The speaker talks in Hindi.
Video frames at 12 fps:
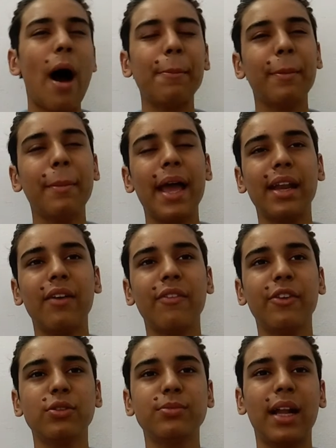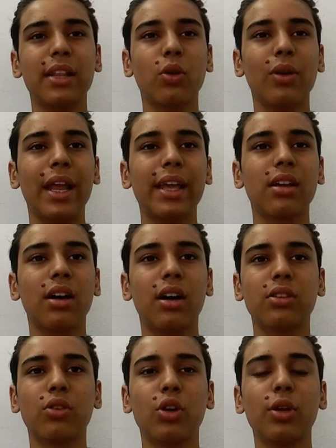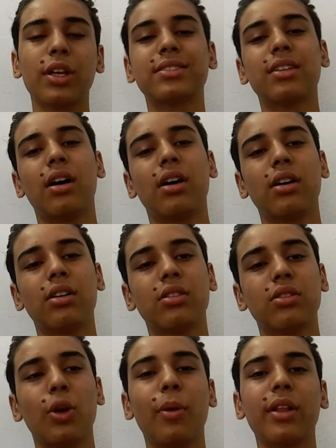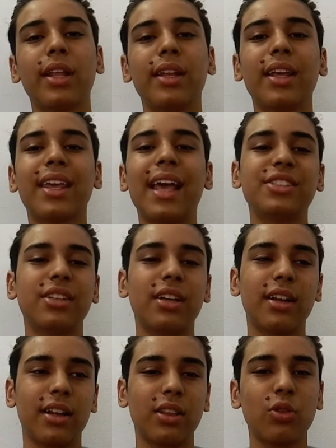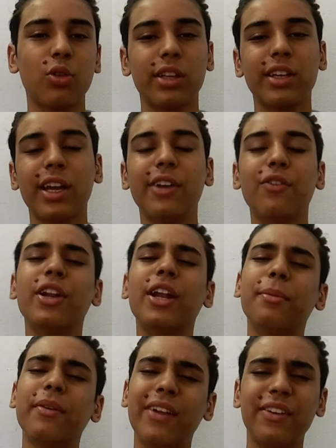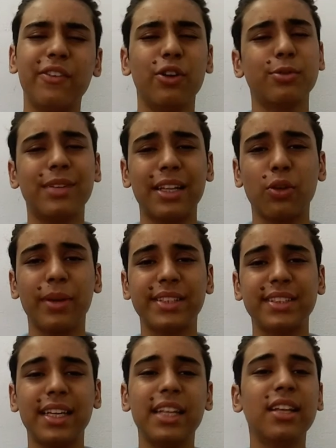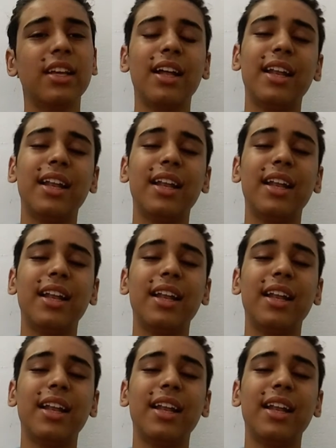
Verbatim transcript: वहाँ पे मैं ना वीडियोस बनाता हूँ लाइक थोड़ी थोड़ा बहुत है ना ज्ञान शेयर करता हूँ थोड़ा सा इंटरटेनमेंट वाली वीडियोस बनाता हूँ बेसिकली